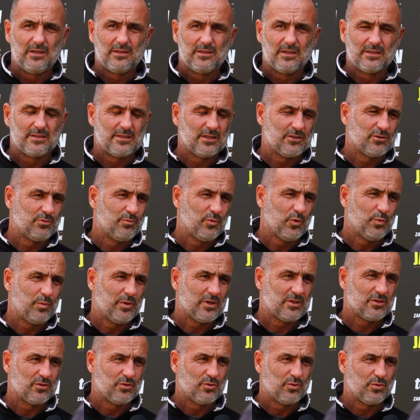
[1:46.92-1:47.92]
ten sezon miał
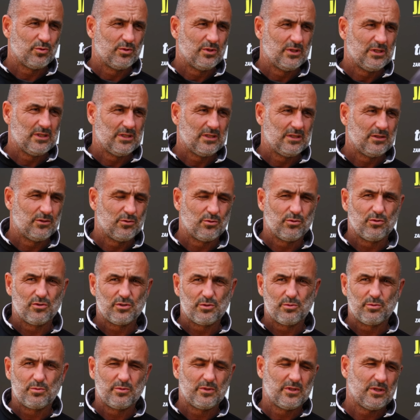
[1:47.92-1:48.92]
bardzo trudny i trudno,
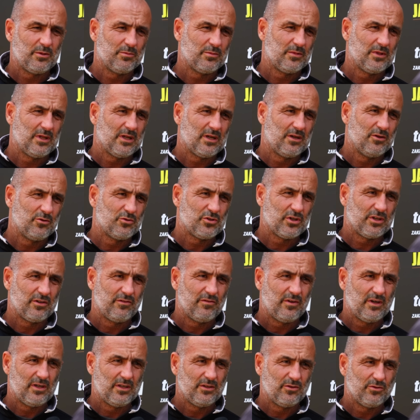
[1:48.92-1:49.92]
żebyśmy tam nagle
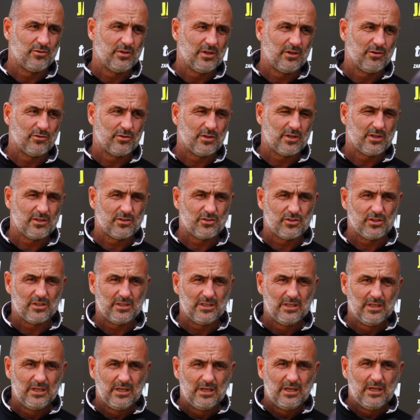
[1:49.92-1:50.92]
oczekiwali od niego teraz, że
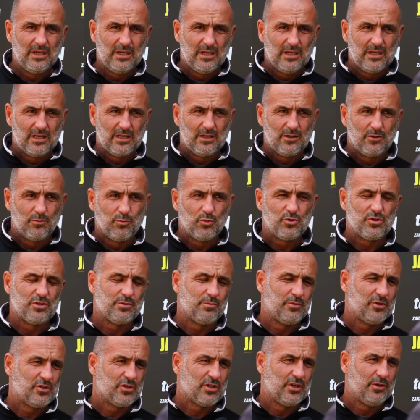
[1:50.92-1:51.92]
e, musi
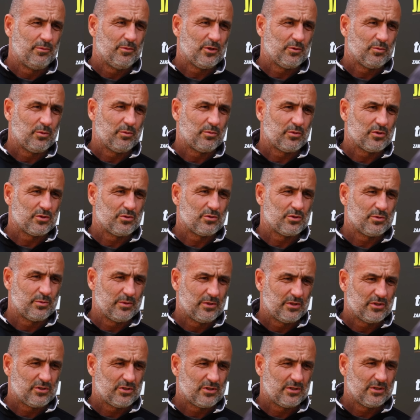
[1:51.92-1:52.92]
zmienić klimat po prostu, żeby
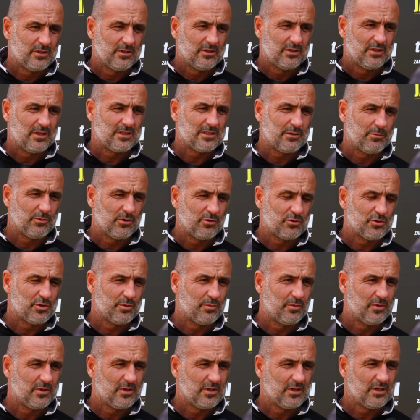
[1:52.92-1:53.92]
też e, dla samego
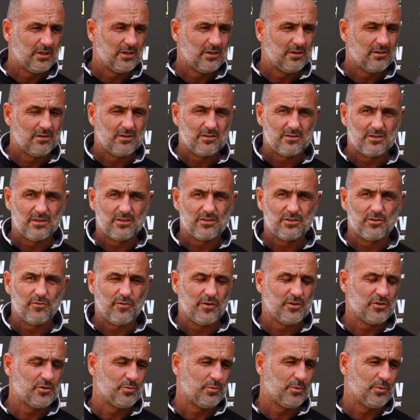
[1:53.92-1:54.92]
siebie e, zdecydowanie się